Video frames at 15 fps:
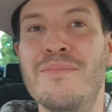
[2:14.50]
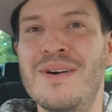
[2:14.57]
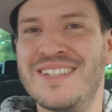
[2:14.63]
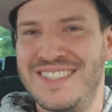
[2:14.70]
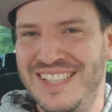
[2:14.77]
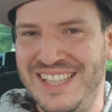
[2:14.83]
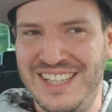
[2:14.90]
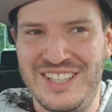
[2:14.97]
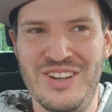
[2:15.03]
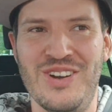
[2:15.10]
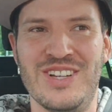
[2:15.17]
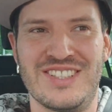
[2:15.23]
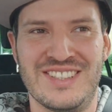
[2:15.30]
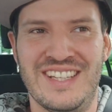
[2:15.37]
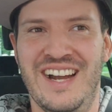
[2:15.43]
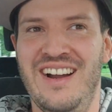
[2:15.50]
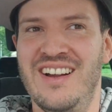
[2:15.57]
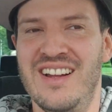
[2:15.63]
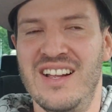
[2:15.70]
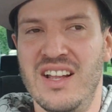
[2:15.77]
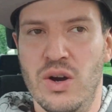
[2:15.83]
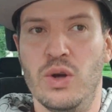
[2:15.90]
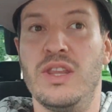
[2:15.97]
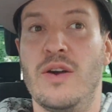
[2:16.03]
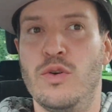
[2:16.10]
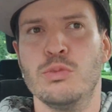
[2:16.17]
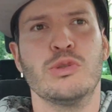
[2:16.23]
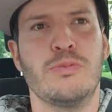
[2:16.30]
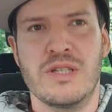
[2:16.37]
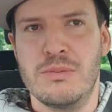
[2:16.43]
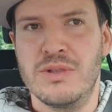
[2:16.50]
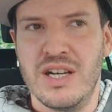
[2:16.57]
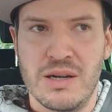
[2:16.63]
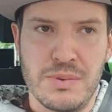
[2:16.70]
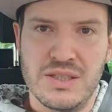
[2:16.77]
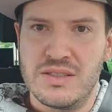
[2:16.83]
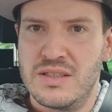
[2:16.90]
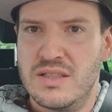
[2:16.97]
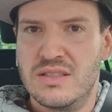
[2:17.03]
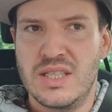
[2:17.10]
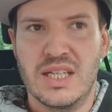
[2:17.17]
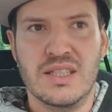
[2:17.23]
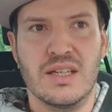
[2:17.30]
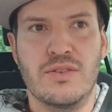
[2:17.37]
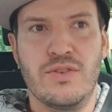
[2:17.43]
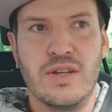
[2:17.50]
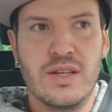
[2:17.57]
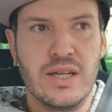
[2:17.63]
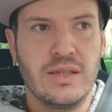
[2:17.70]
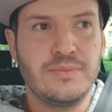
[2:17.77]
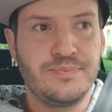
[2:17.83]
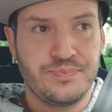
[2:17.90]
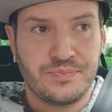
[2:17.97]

aber seriös, ja. Und dafür muss man ihm dankbar sein als Eintracht-Fan, ja.